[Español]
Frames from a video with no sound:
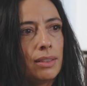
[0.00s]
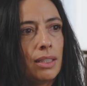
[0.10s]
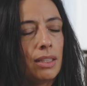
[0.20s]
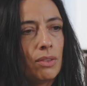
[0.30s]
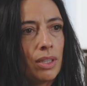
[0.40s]

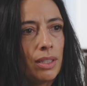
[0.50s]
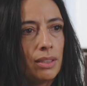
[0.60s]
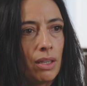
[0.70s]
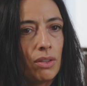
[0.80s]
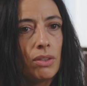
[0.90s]
hay un
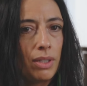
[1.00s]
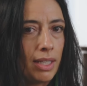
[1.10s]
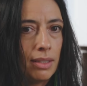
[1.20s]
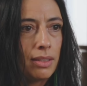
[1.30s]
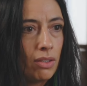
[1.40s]
cantador, una
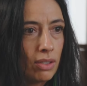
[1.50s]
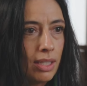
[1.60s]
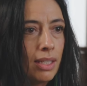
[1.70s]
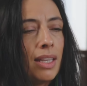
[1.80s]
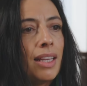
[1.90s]

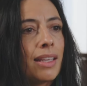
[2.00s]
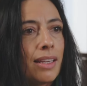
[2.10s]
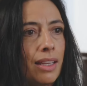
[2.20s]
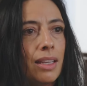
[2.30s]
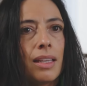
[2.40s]
cantadora,
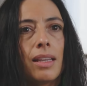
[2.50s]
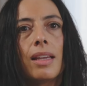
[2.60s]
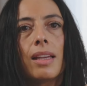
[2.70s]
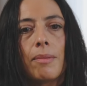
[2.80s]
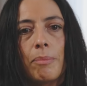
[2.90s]
que
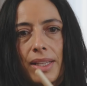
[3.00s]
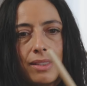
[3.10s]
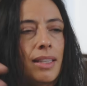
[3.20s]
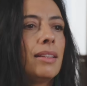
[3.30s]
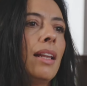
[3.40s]

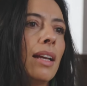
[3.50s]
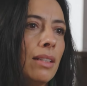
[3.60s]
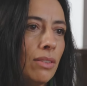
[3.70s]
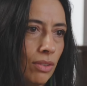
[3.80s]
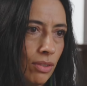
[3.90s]
presenta la
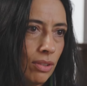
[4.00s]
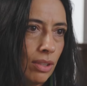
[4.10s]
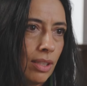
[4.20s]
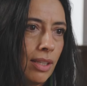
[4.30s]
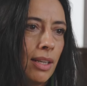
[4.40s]
canción
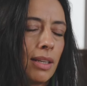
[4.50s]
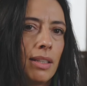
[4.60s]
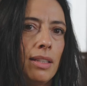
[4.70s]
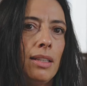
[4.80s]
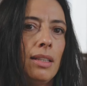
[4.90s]
y,
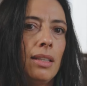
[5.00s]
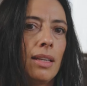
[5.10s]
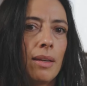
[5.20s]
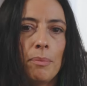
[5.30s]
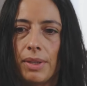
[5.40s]

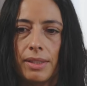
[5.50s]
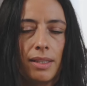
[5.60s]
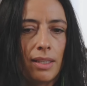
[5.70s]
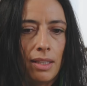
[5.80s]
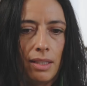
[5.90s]
y,
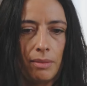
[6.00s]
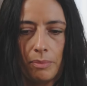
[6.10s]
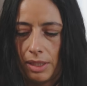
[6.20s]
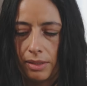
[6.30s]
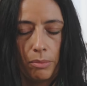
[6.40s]
empieza el,
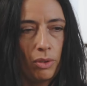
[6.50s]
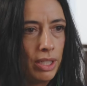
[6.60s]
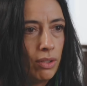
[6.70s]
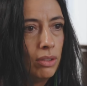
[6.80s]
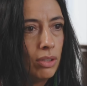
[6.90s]
el
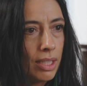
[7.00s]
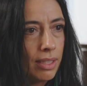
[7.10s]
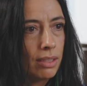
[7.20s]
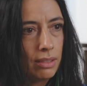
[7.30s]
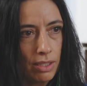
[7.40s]
tambolero a
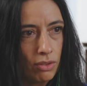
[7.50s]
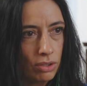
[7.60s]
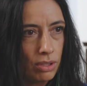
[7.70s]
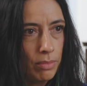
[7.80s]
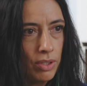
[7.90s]
tocar, hay dos
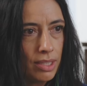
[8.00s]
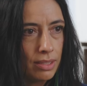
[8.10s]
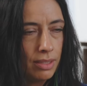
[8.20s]
tambores